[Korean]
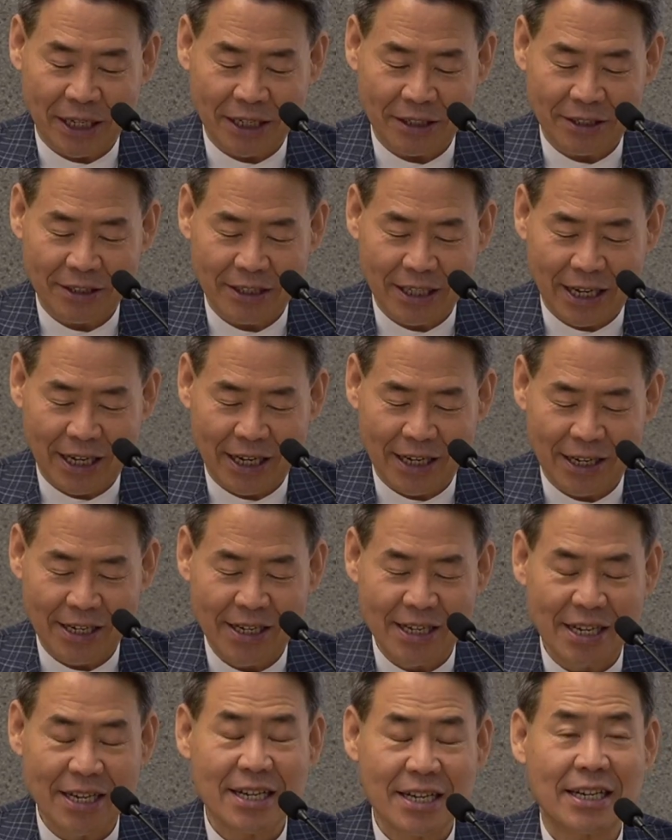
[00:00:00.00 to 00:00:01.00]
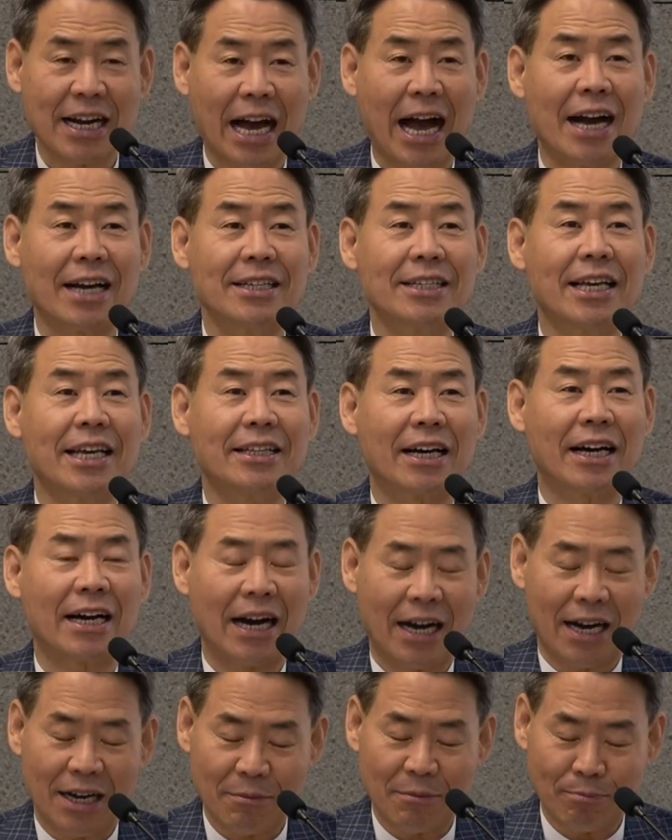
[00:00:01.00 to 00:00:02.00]
그러나 강에다가
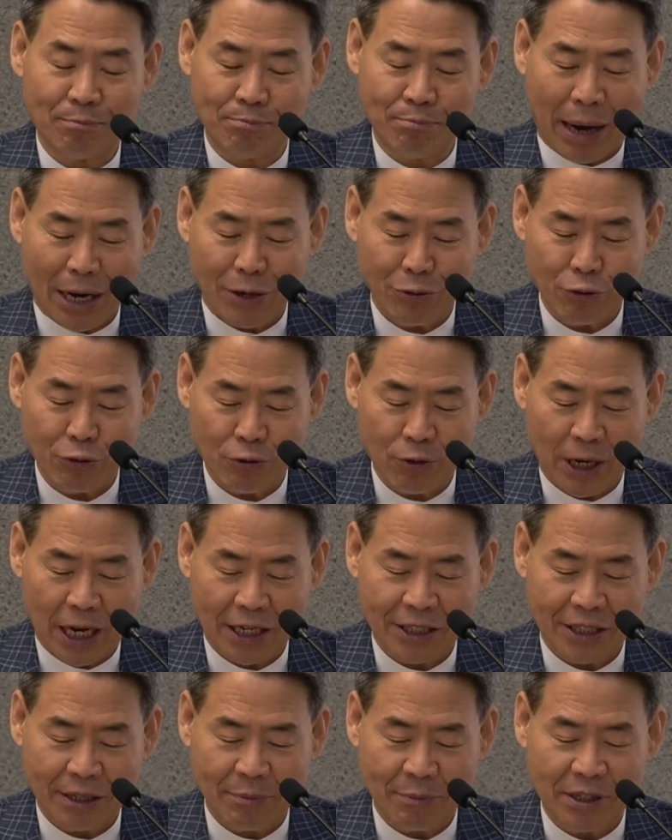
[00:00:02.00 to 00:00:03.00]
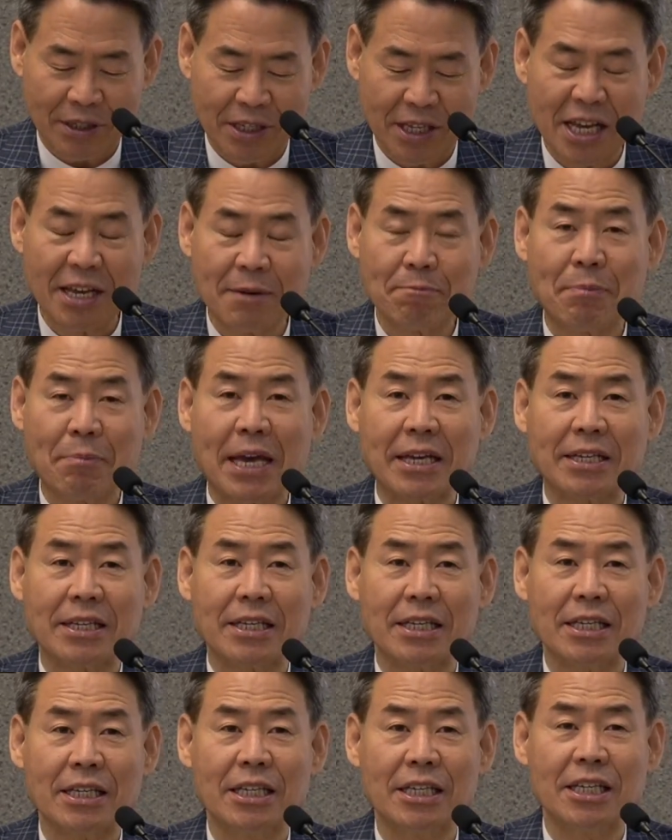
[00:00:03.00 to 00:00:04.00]
방류를 하게 되면
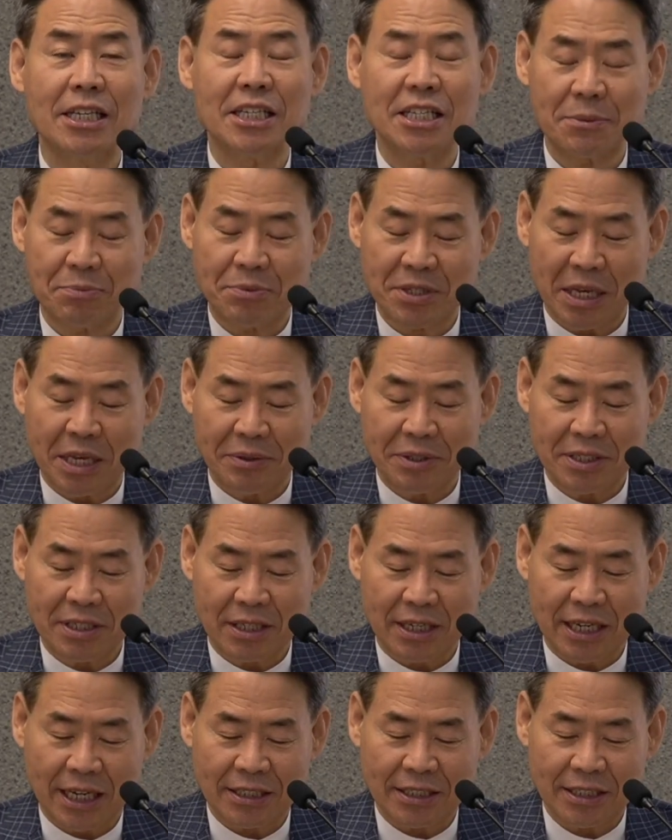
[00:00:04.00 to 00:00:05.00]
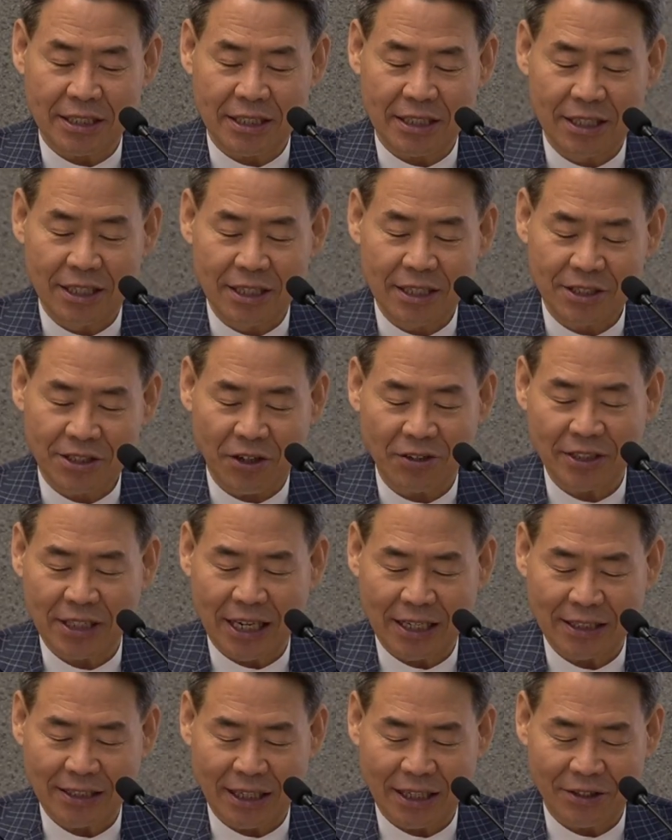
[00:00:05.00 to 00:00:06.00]
120cm까지
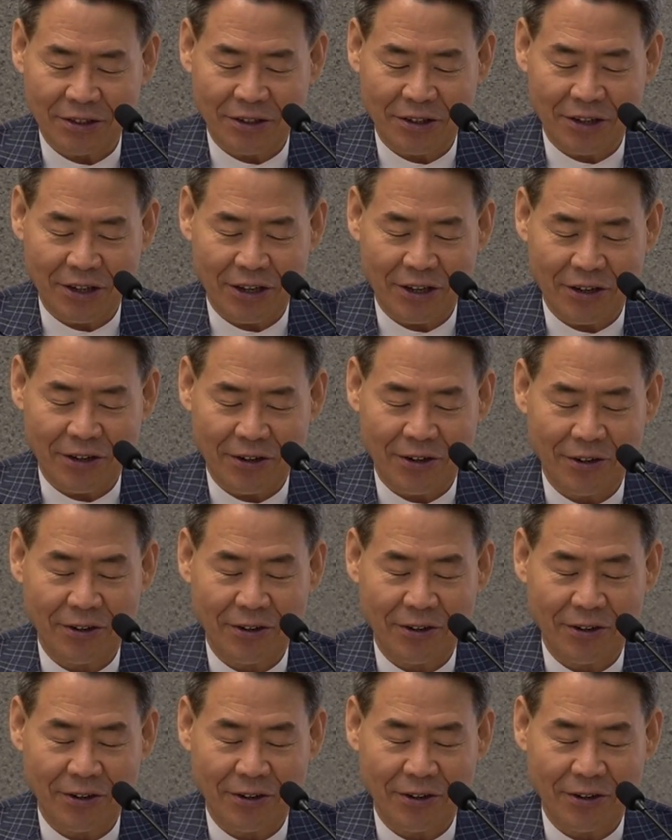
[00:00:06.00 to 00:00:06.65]
성장한다는 거예요.